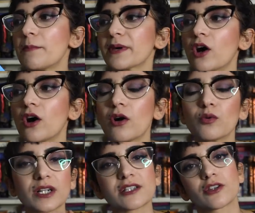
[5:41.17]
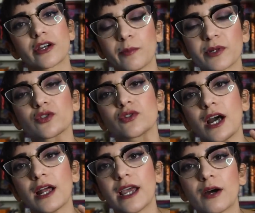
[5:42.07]
però una storia
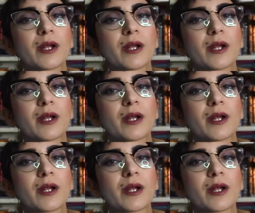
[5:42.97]
personale ha